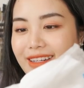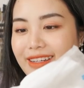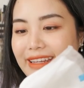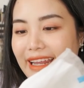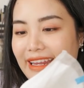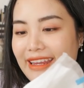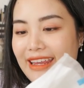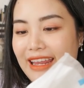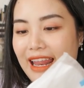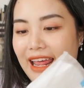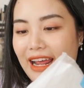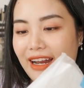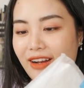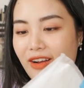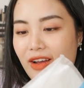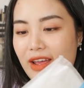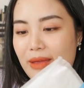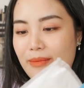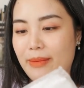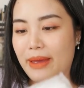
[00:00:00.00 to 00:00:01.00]
tại vì Lan
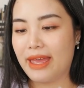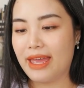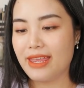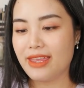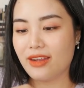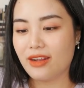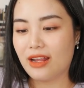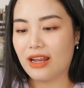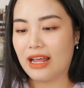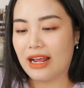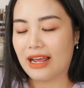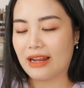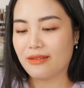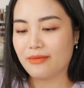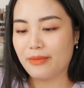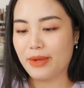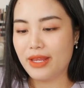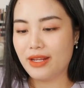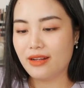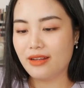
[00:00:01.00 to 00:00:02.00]
có em bé cho nên Lan
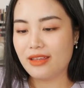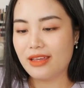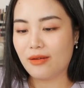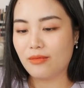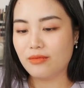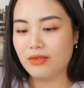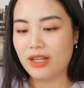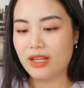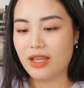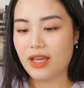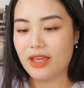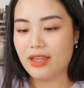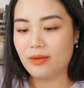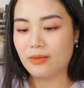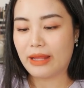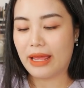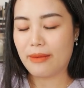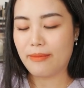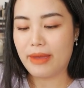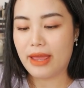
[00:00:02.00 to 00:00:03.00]
Anh biết nó giống thiết kế
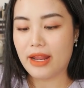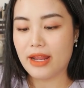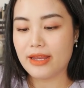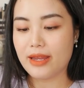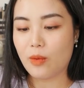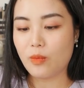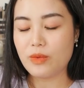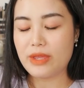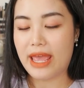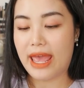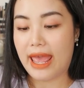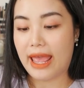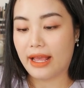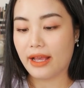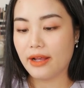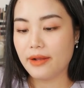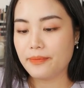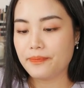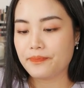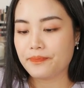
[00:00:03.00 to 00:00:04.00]
giống tại em bé để chống tràn
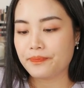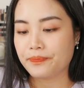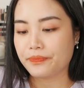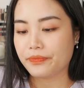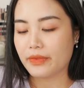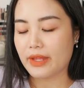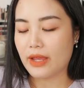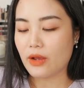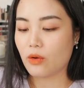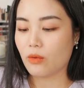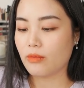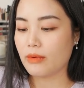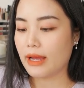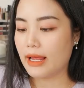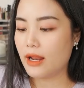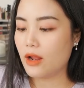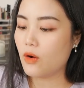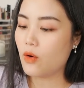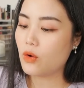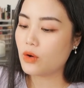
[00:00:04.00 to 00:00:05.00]
á, thấy cũng
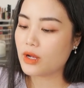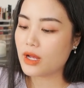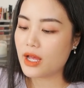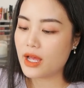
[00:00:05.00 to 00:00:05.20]
khá là ok.